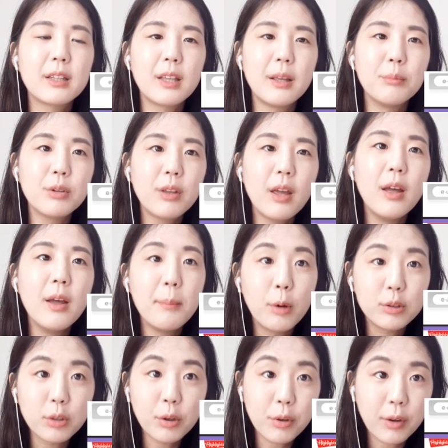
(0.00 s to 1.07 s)
때문에
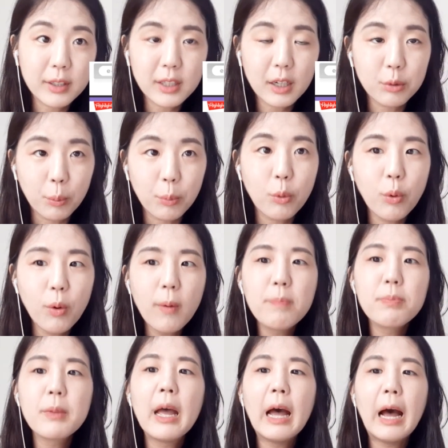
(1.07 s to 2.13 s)
명성이 굉장히 높고
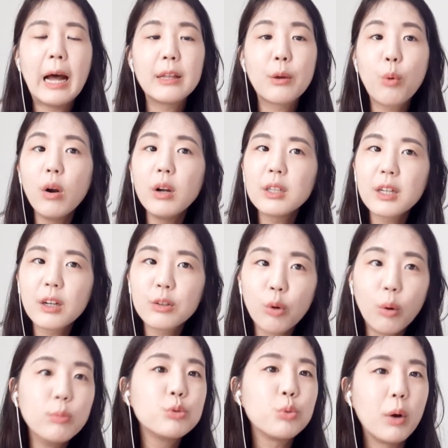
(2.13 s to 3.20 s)
안에 퀄리티가
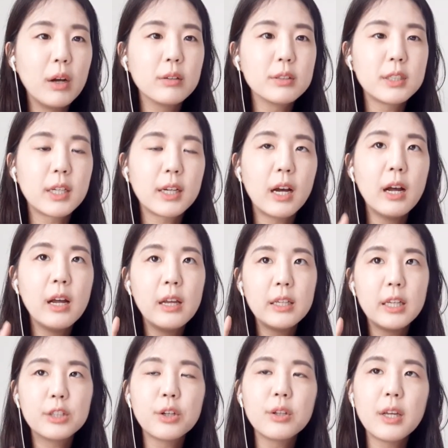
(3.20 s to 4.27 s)
너무 좋아요. 제가
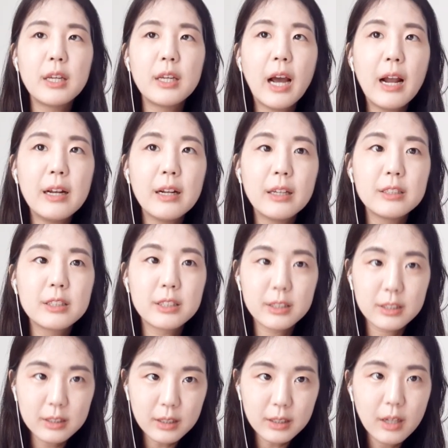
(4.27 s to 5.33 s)
예전에 이
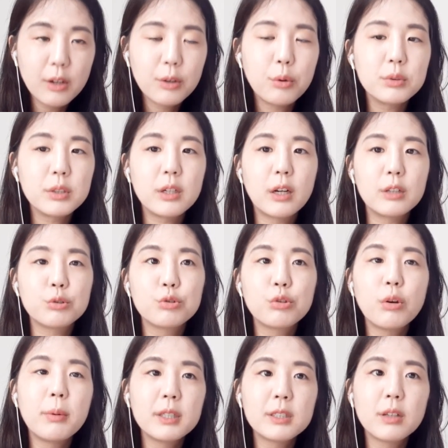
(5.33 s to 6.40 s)
하이라이트 교재를 가지고
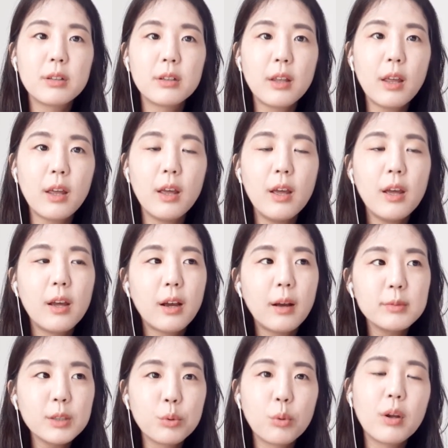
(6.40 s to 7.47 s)
수업을 했었는데
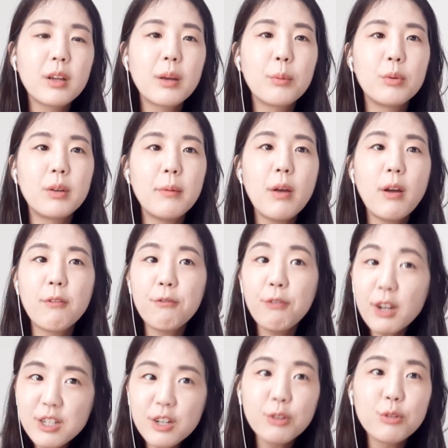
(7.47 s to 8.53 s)
깜짝 놀란 게 뭐냐면
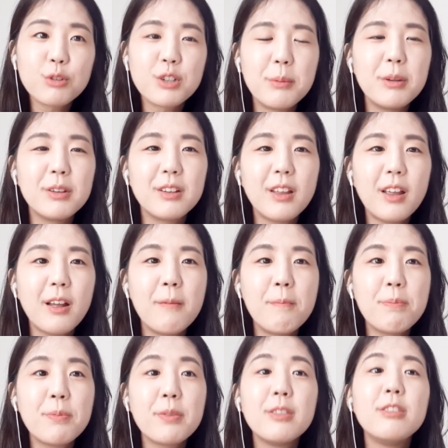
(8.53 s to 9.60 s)
픽션도 재밌는데
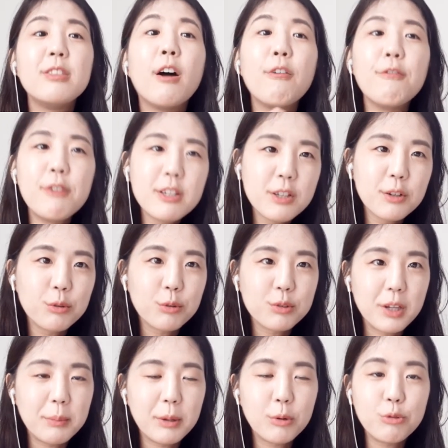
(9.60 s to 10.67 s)
넌픽션도
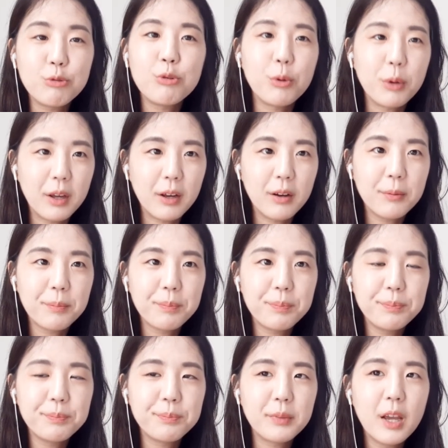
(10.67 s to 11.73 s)
재밌고 유용해요.
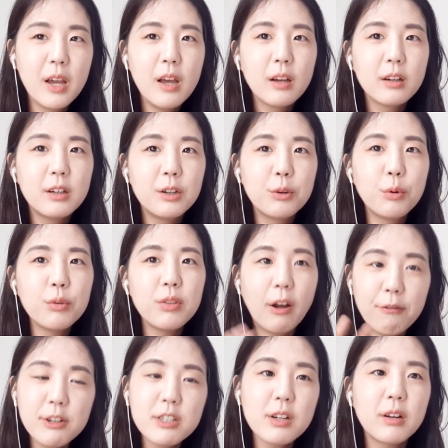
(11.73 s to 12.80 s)
음. 그리고
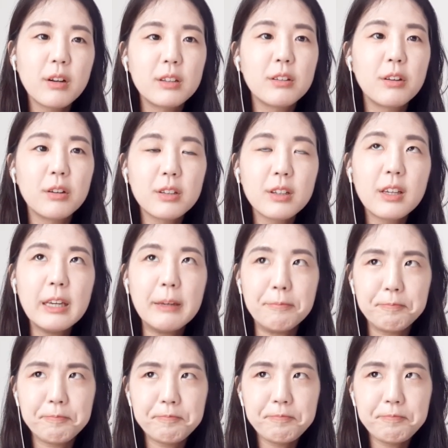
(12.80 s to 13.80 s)
넌픽션 같은 경우 는 특히